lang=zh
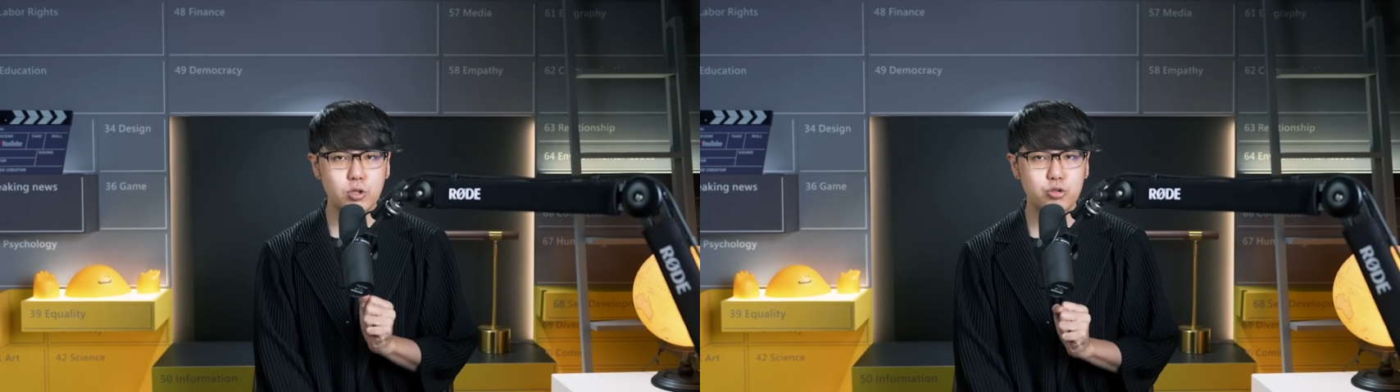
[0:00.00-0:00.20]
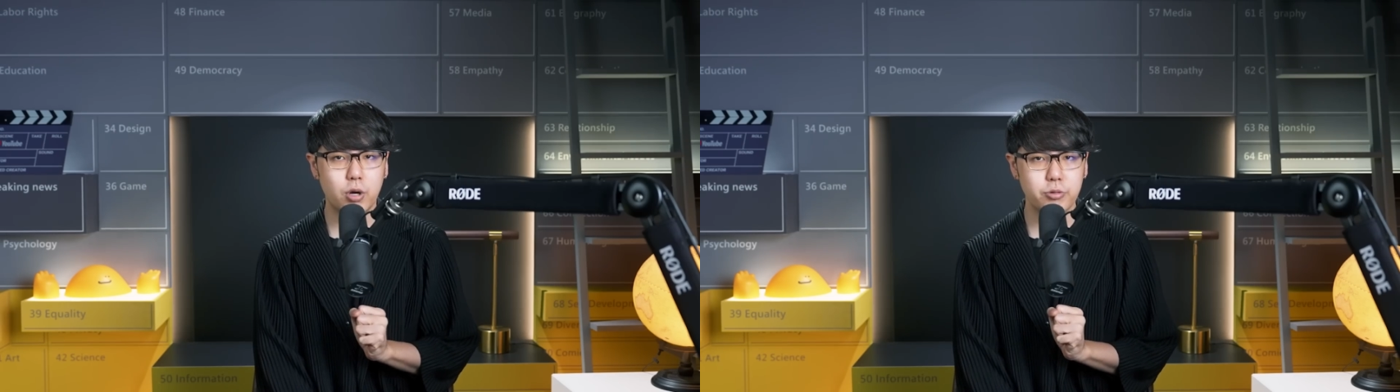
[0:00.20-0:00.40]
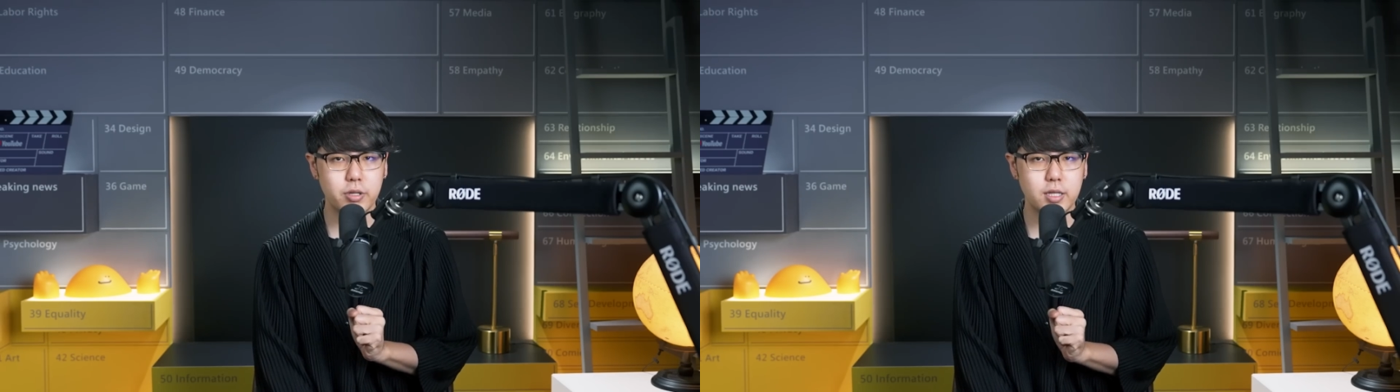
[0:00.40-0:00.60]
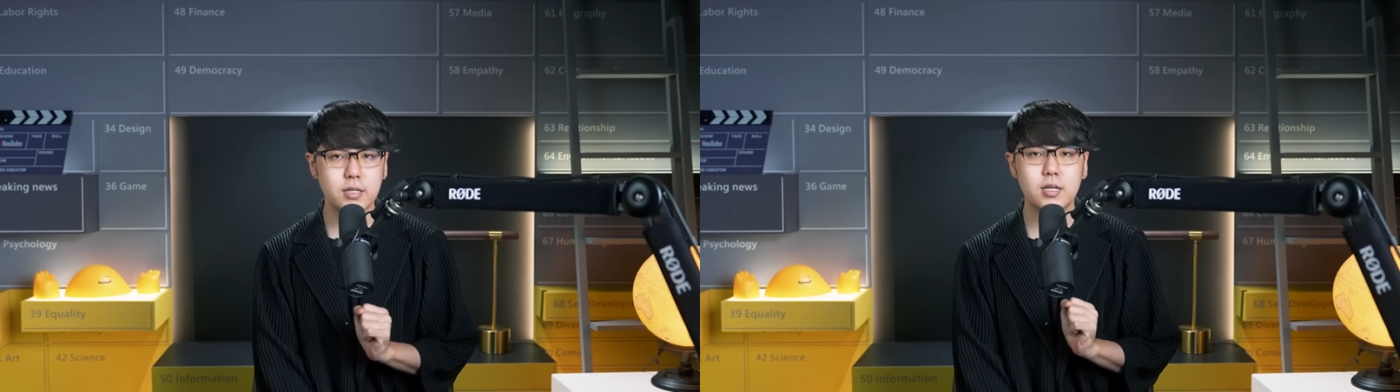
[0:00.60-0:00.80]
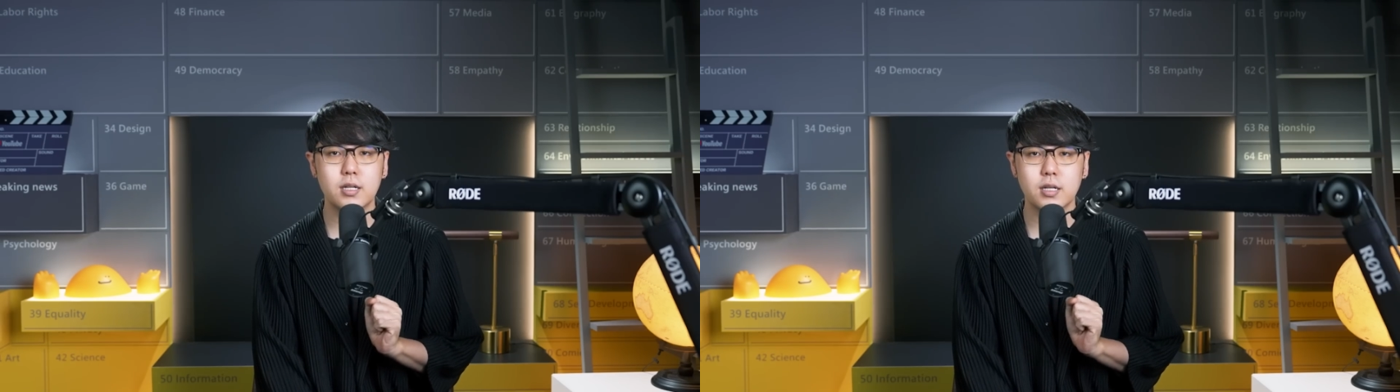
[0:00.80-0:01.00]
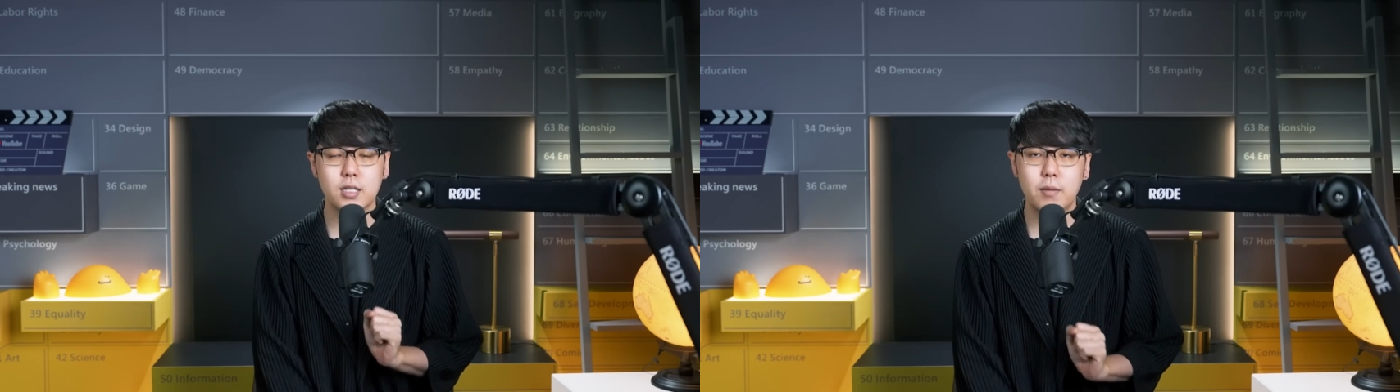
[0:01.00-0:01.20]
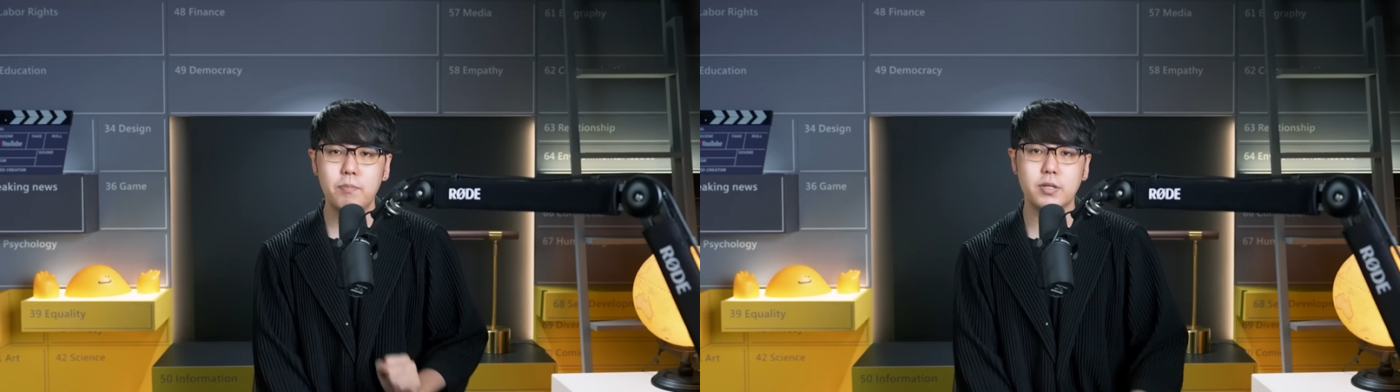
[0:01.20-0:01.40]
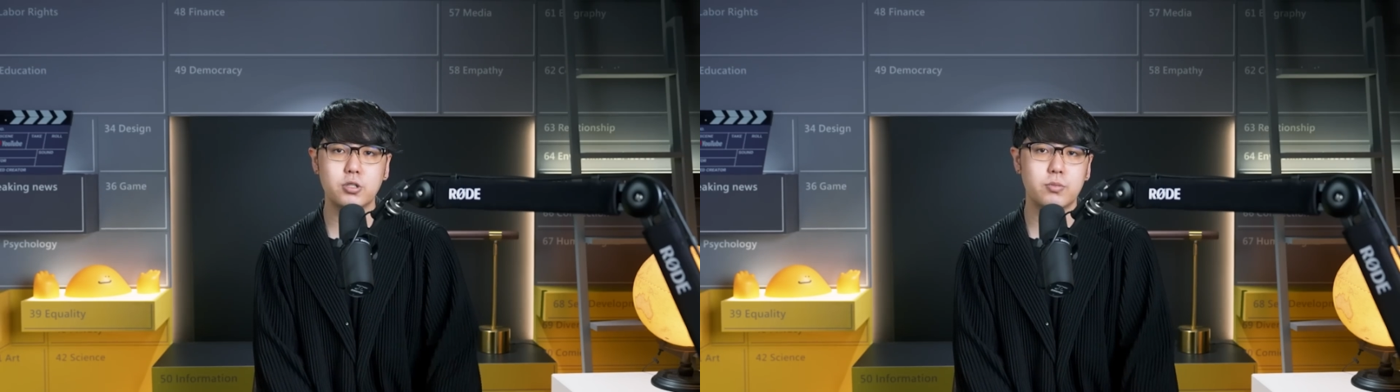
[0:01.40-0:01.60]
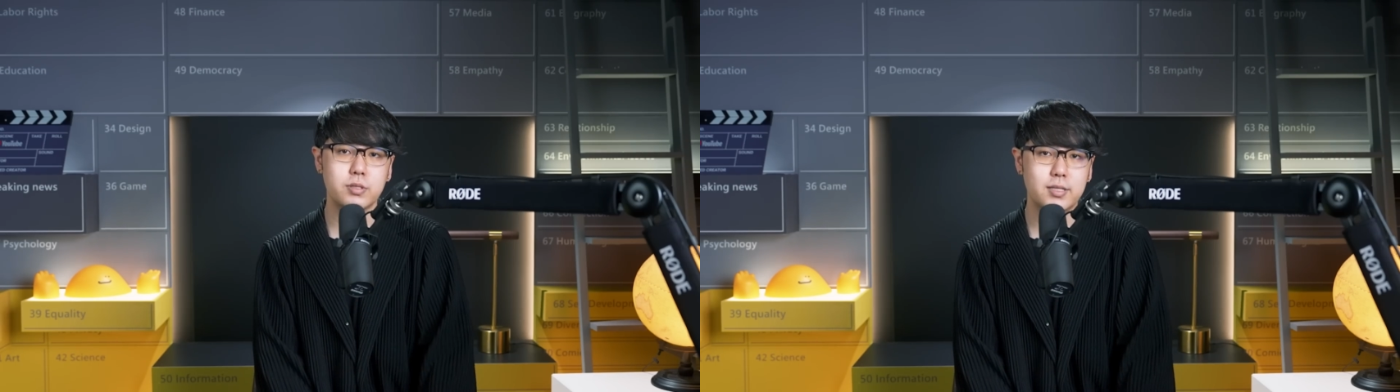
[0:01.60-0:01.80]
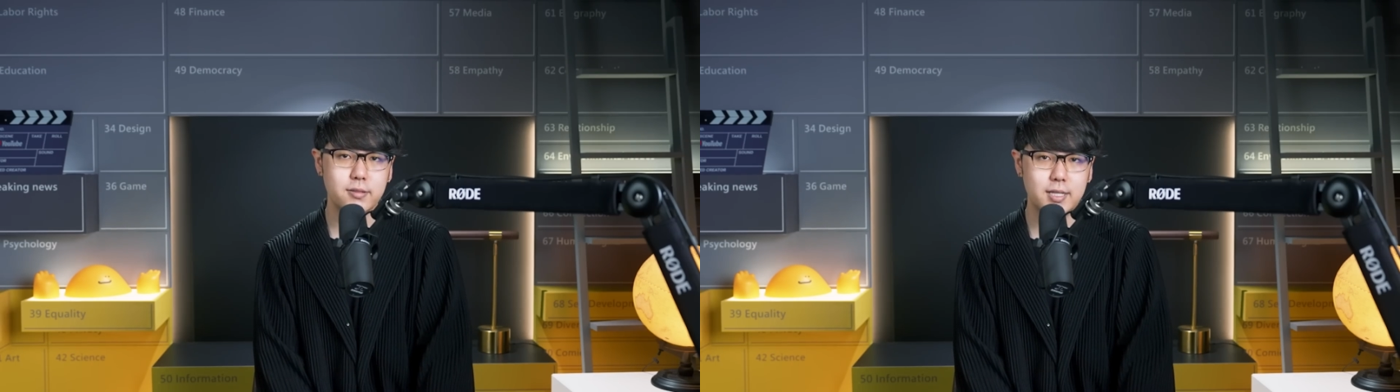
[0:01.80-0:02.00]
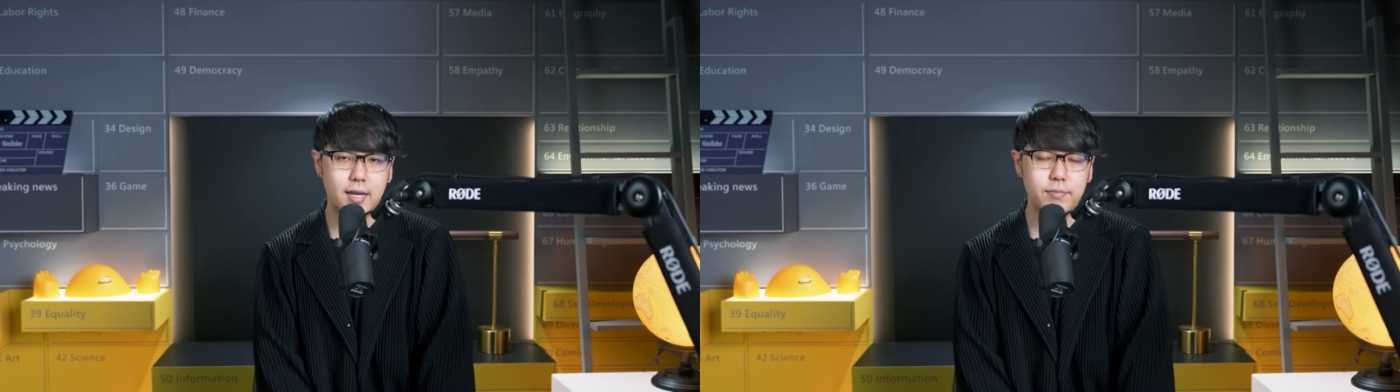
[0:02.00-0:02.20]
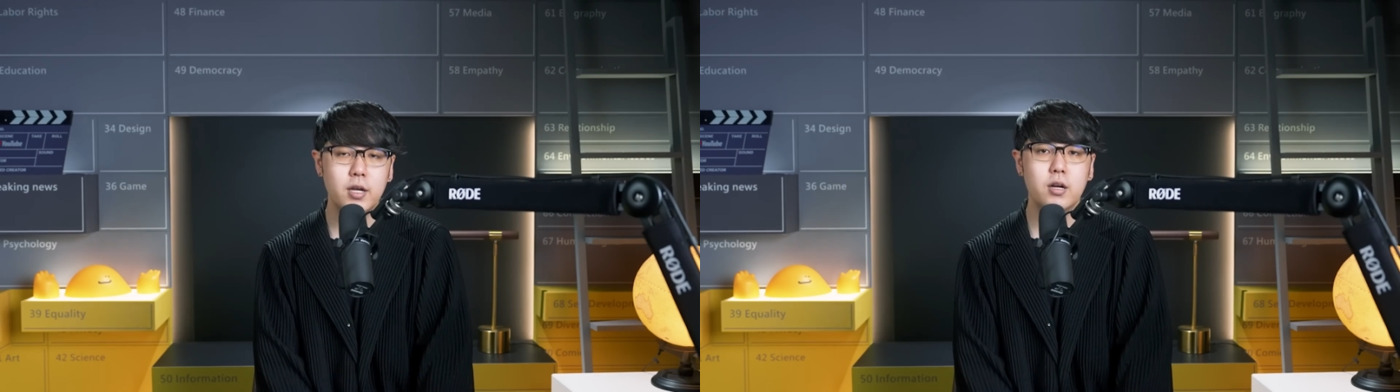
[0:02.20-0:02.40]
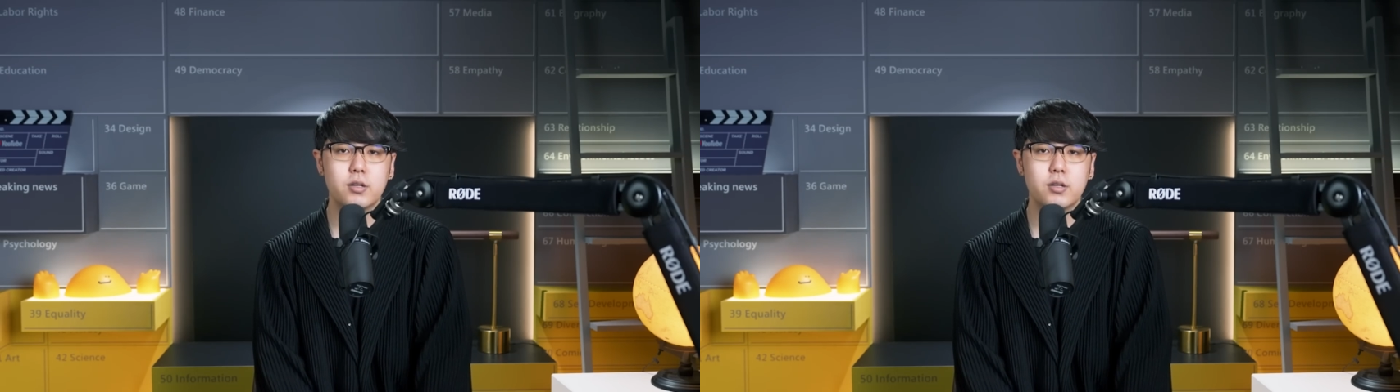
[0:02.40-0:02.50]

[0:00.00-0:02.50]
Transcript: 最主要原因，可能根本就不是早餐，